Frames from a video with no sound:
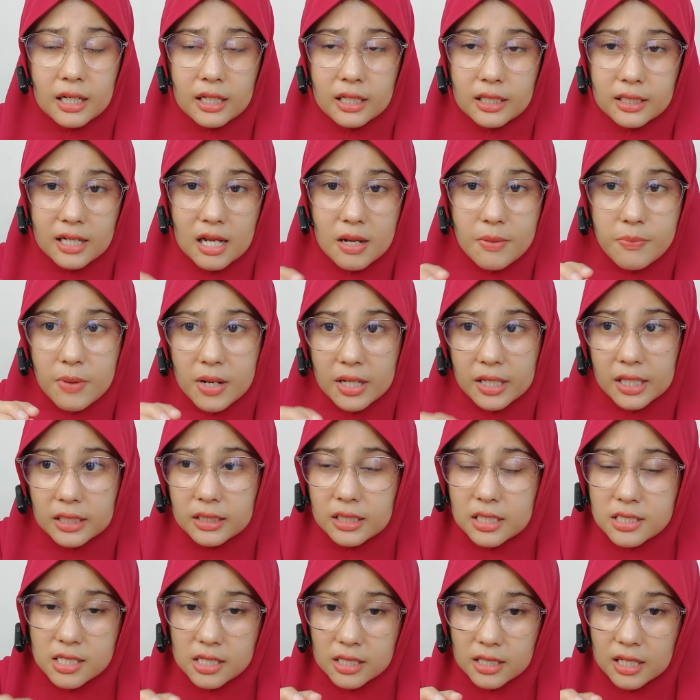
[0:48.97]
Kenapa
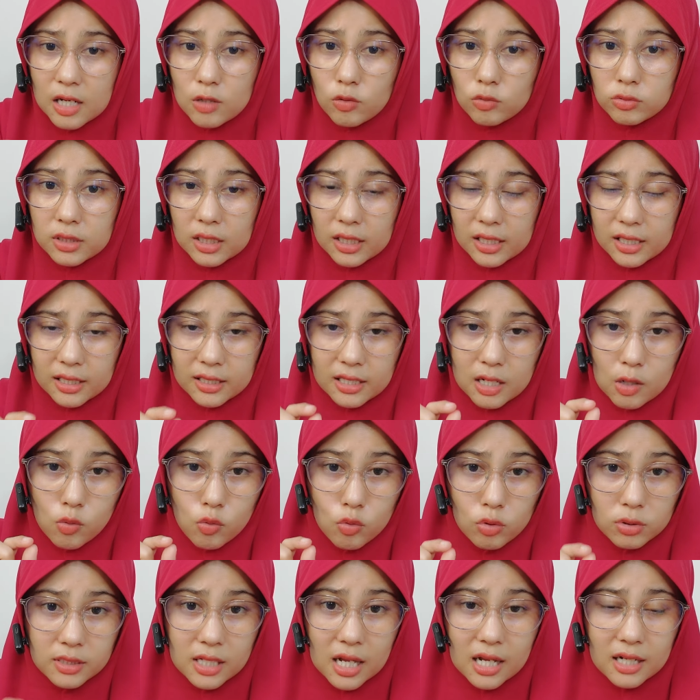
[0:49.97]
kita selalu terkena
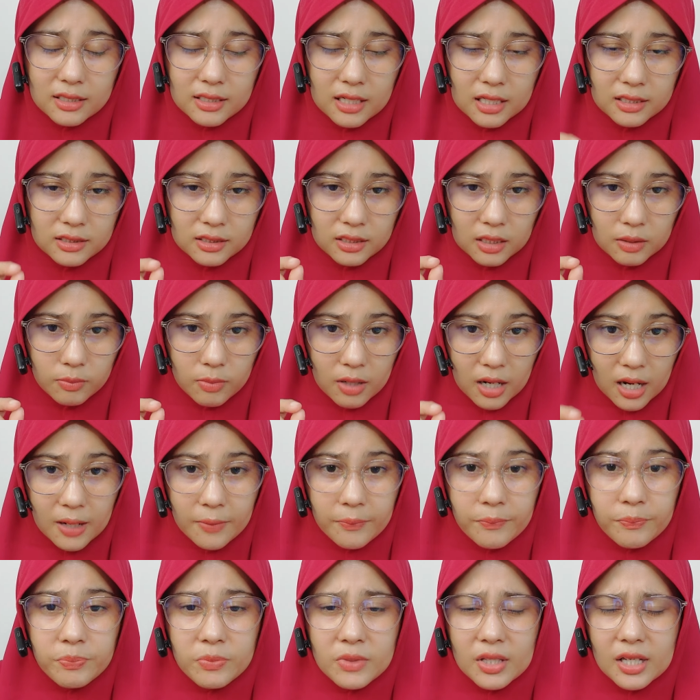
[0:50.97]
hutang dan
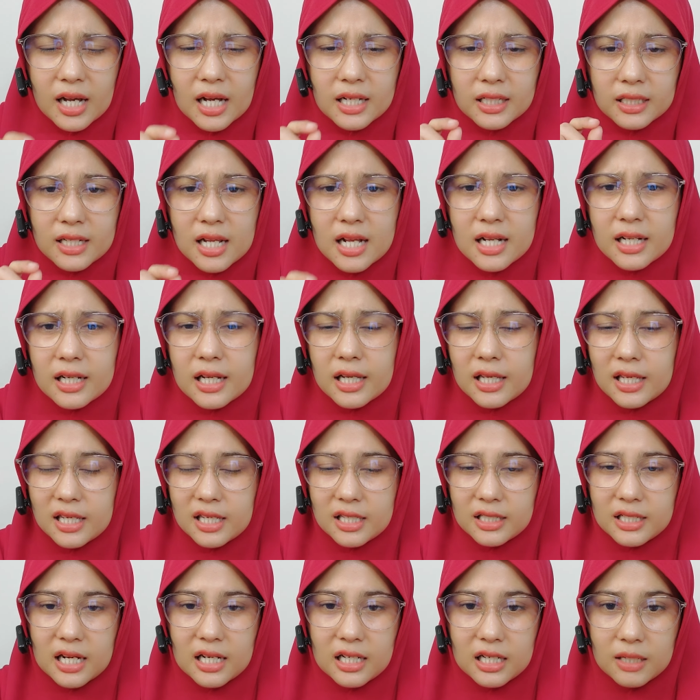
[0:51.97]
riba? karena
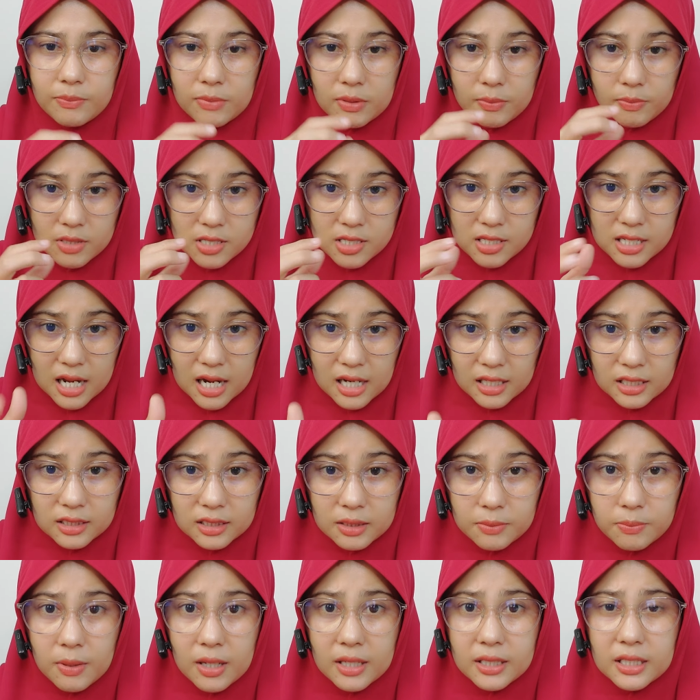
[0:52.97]
keinginan lebih
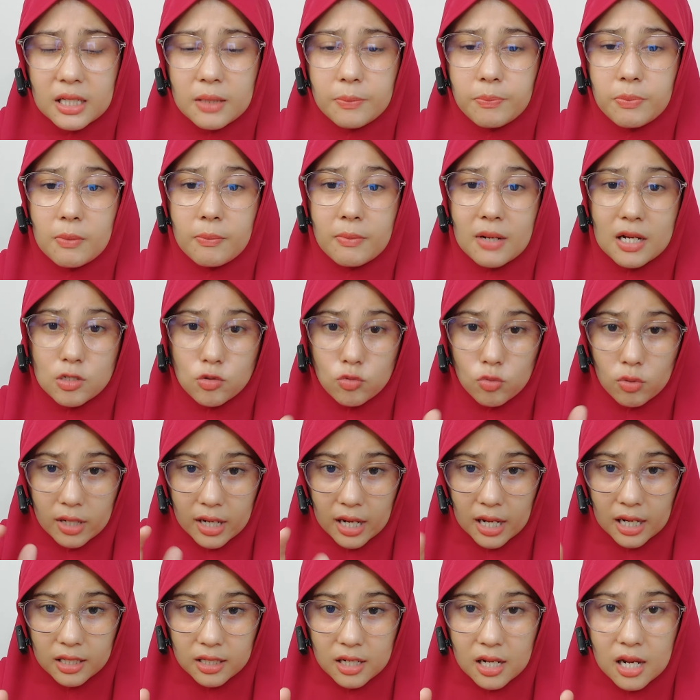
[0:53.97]
besar dibanding
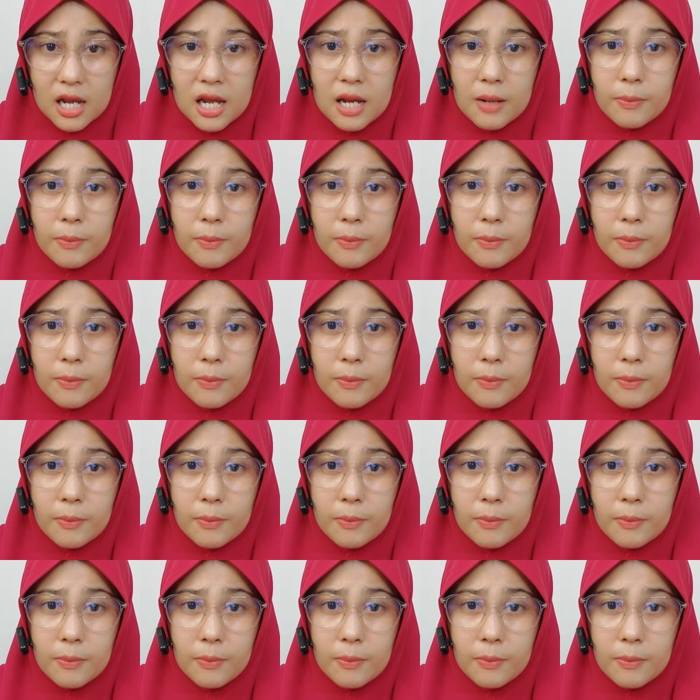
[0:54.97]
pemasukan.